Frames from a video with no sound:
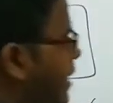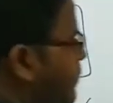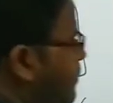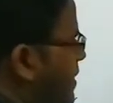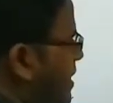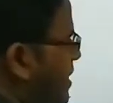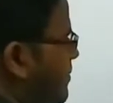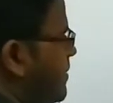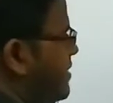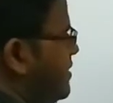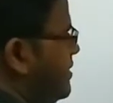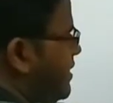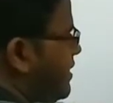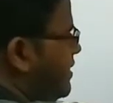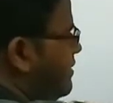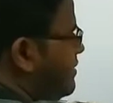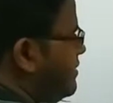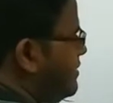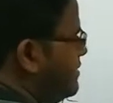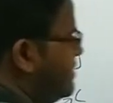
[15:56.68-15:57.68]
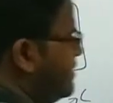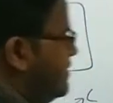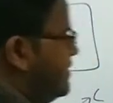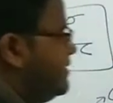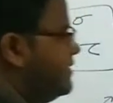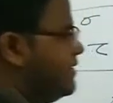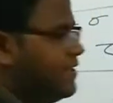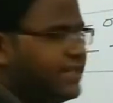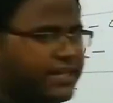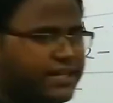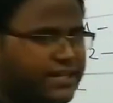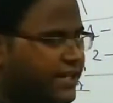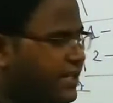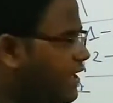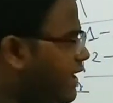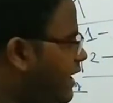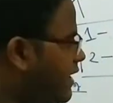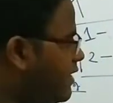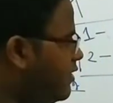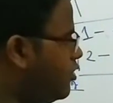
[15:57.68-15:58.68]
ये एक प्लेन में तीन स्ट्रेसेस आ
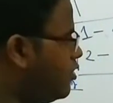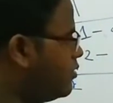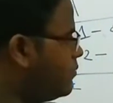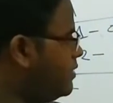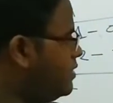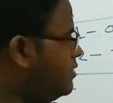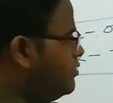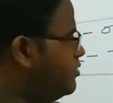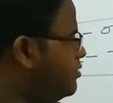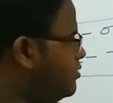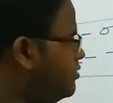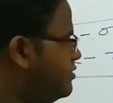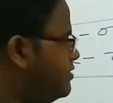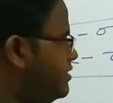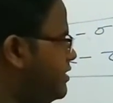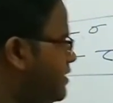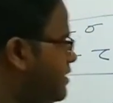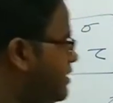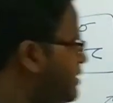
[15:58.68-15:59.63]
गए एक नॉर्मल दो